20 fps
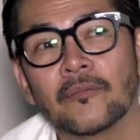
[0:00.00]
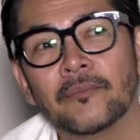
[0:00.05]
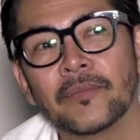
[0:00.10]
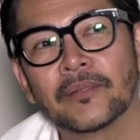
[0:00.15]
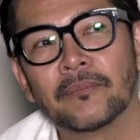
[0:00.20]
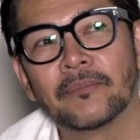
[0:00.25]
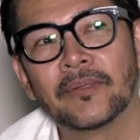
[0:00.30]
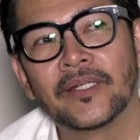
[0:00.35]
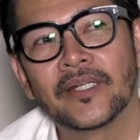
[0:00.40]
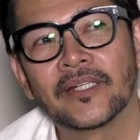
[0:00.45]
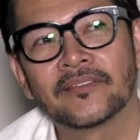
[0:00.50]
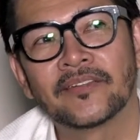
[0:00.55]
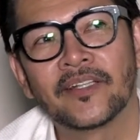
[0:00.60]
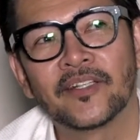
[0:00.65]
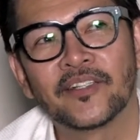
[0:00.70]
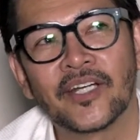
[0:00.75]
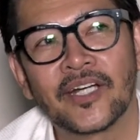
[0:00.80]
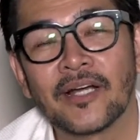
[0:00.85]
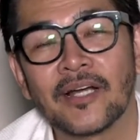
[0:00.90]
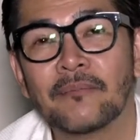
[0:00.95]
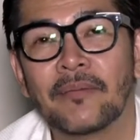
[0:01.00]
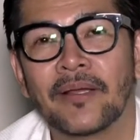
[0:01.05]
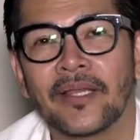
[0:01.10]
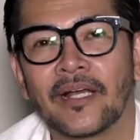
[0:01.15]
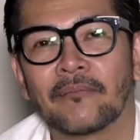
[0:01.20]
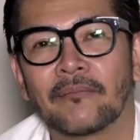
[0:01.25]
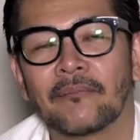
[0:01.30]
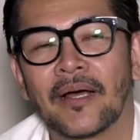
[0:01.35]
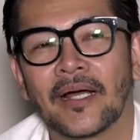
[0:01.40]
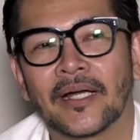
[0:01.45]
komitmen yang saya jaga
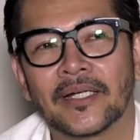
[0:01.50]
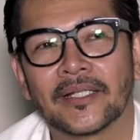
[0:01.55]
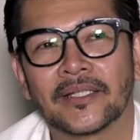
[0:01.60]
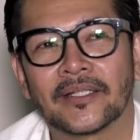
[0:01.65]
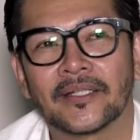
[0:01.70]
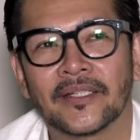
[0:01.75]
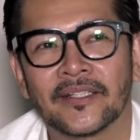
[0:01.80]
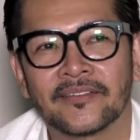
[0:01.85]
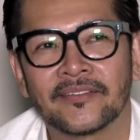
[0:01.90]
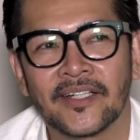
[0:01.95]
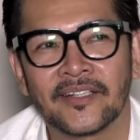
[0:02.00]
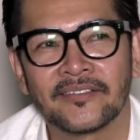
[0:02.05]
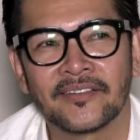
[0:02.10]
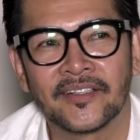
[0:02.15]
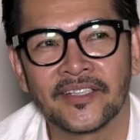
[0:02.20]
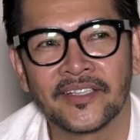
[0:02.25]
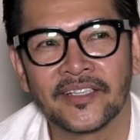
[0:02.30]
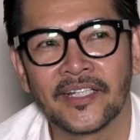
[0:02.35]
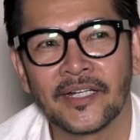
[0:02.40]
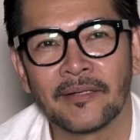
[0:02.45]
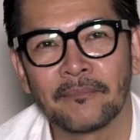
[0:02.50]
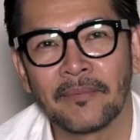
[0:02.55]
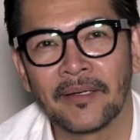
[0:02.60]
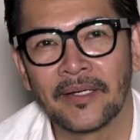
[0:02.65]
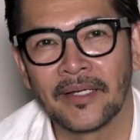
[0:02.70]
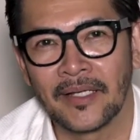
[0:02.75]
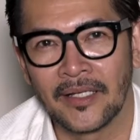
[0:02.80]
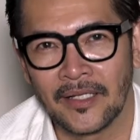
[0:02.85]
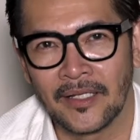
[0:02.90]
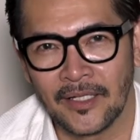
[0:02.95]
banyak banget. Saya setia
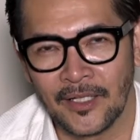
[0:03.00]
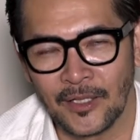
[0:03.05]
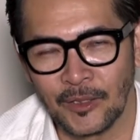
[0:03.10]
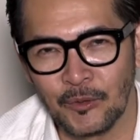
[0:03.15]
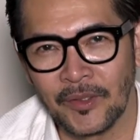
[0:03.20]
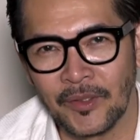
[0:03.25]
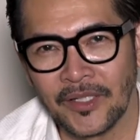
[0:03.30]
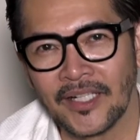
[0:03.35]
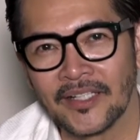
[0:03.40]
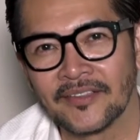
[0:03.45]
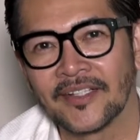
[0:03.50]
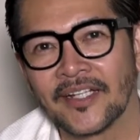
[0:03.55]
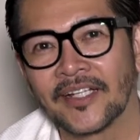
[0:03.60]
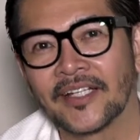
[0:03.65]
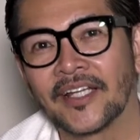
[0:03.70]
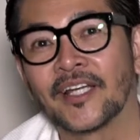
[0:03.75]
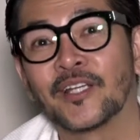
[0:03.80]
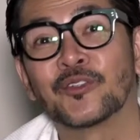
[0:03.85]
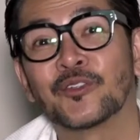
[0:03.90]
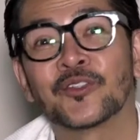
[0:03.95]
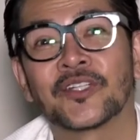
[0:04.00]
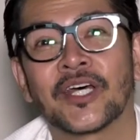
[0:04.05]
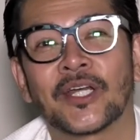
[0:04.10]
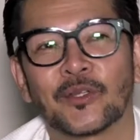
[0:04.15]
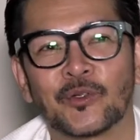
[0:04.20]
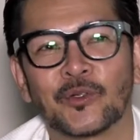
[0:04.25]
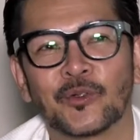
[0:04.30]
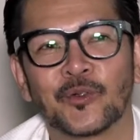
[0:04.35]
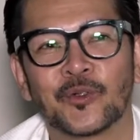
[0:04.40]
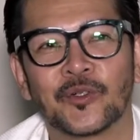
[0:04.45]
pada keluarga saya itu
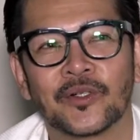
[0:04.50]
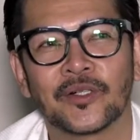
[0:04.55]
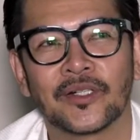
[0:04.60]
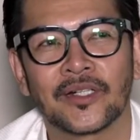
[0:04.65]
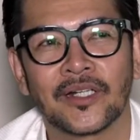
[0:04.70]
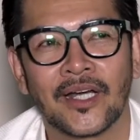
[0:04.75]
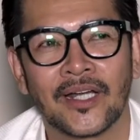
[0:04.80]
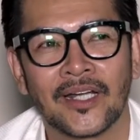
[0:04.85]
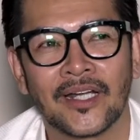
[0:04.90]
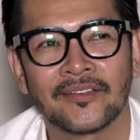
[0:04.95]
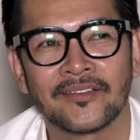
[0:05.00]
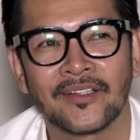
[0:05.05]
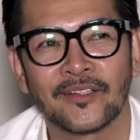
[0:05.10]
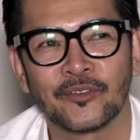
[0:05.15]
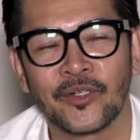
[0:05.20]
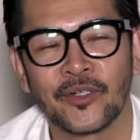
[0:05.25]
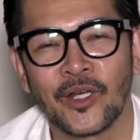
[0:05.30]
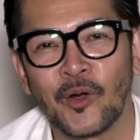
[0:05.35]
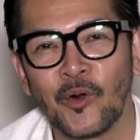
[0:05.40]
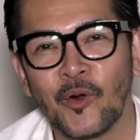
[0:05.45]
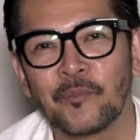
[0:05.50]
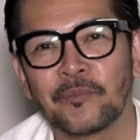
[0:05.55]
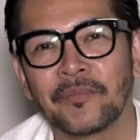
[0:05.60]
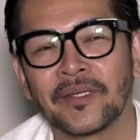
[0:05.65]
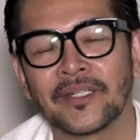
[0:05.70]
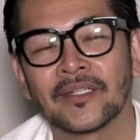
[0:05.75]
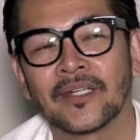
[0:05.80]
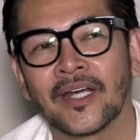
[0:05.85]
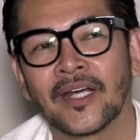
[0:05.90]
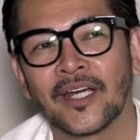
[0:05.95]
satu karena saya sudah
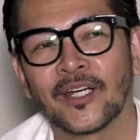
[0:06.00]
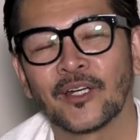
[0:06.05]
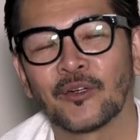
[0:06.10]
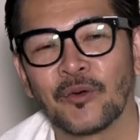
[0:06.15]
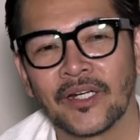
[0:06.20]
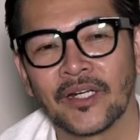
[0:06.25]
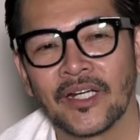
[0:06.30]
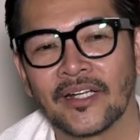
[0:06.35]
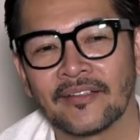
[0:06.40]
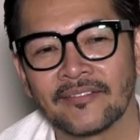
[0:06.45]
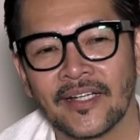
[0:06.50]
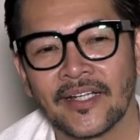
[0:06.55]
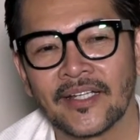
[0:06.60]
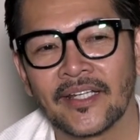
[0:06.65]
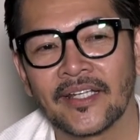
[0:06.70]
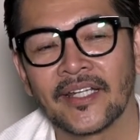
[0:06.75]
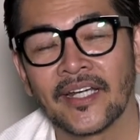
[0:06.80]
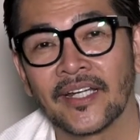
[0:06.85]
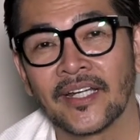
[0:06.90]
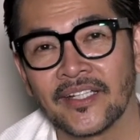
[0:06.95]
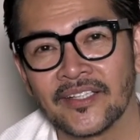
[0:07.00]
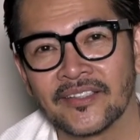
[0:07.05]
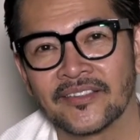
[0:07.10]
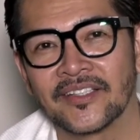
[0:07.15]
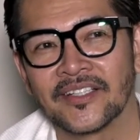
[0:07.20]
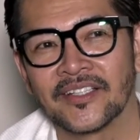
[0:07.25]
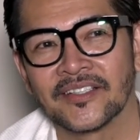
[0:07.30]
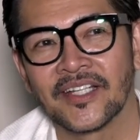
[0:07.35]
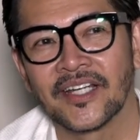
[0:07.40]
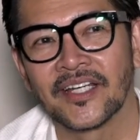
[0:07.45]
komit dengan keluarga saya dengan
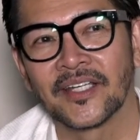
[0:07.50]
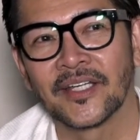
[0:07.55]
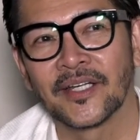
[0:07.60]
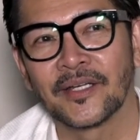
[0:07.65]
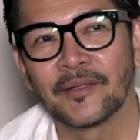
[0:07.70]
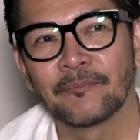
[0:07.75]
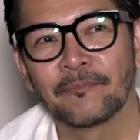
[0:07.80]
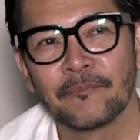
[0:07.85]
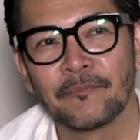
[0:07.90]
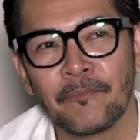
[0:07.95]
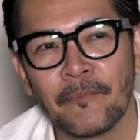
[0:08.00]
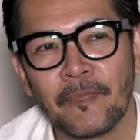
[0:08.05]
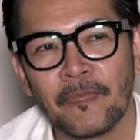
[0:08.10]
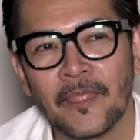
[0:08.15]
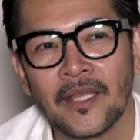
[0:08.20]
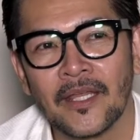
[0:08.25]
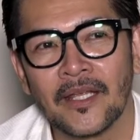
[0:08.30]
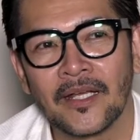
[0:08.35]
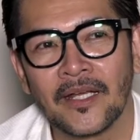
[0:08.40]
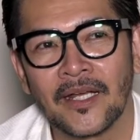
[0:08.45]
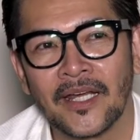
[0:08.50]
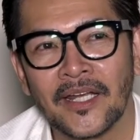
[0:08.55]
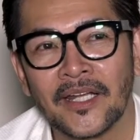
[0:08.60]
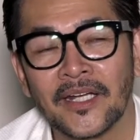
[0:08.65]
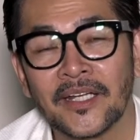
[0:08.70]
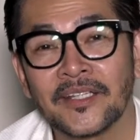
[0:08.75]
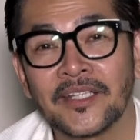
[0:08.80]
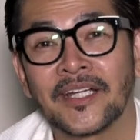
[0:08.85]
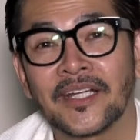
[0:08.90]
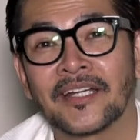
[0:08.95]
istri saya
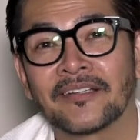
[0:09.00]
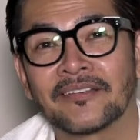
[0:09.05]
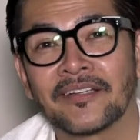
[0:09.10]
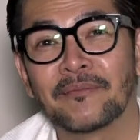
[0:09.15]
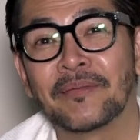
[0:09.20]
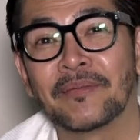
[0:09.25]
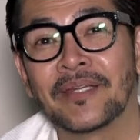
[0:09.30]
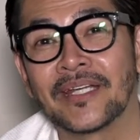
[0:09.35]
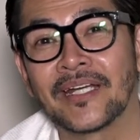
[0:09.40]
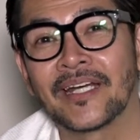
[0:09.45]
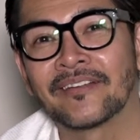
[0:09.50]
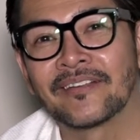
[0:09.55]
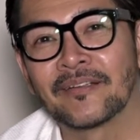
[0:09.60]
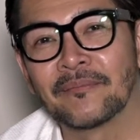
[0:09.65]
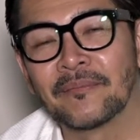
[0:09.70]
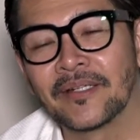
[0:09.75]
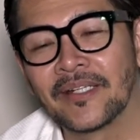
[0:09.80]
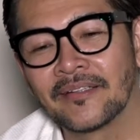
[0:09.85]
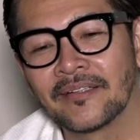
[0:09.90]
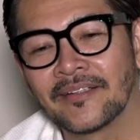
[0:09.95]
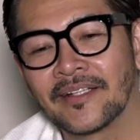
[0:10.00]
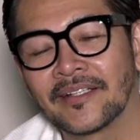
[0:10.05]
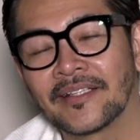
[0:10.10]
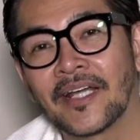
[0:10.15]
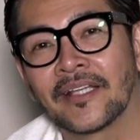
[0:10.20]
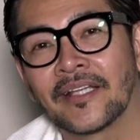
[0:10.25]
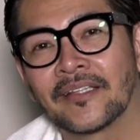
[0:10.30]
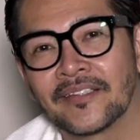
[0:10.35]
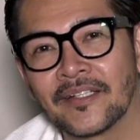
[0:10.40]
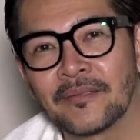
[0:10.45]
karena ketika saya menikah sama dia saya
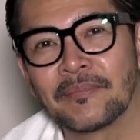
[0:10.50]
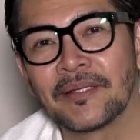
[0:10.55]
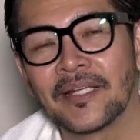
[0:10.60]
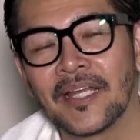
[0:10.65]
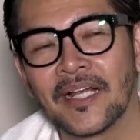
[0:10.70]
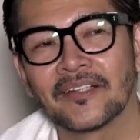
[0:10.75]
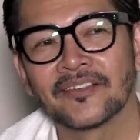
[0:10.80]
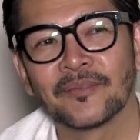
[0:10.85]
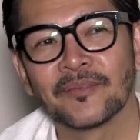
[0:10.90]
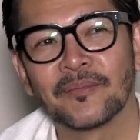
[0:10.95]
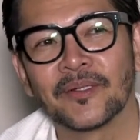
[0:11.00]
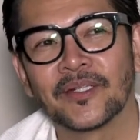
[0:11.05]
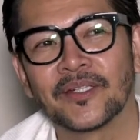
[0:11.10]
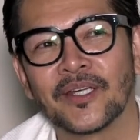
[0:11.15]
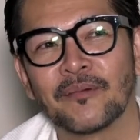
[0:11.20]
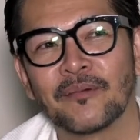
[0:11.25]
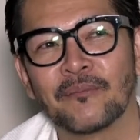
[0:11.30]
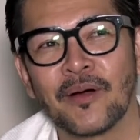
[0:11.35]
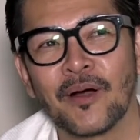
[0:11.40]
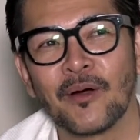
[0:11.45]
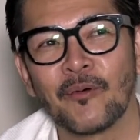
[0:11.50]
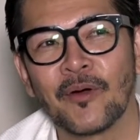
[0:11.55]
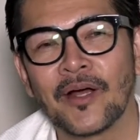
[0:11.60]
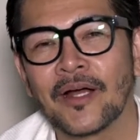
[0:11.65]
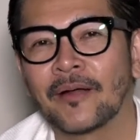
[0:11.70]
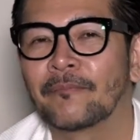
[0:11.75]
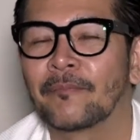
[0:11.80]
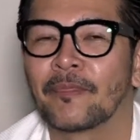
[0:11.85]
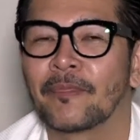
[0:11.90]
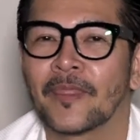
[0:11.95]
saya bilang sama dia
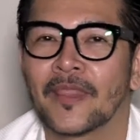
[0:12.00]
bahwa